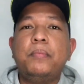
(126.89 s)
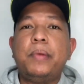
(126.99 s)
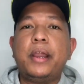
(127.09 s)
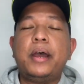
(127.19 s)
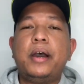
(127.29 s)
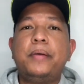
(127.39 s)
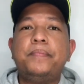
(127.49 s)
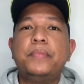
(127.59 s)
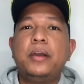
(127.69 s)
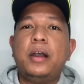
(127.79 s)

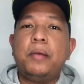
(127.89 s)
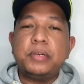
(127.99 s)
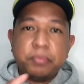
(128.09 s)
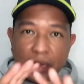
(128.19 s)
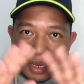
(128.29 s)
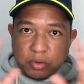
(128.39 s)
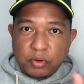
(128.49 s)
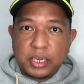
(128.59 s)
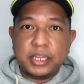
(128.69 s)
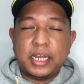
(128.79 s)
para uh, mas malaki
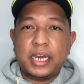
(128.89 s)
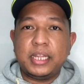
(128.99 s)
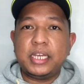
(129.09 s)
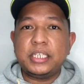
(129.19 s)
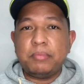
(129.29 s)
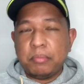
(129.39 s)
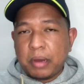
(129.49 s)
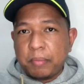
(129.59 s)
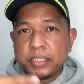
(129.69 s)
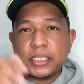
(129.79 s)
yung kita natin kasi
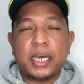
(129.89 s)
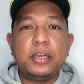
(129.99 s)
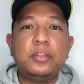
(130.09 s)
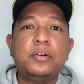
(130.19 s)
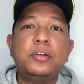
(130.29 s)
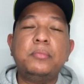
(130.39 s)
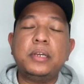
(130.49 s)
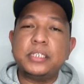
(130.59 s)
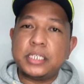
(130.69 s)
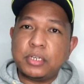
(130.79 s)
magbabasa tayo doon,
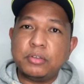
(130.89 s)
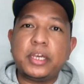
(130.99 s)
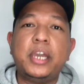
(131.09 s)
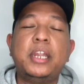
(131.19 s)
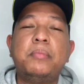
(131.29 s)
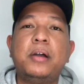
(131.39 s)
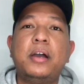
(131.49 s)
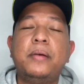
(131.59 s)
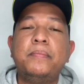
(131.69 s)
magsasagot tayo ng mga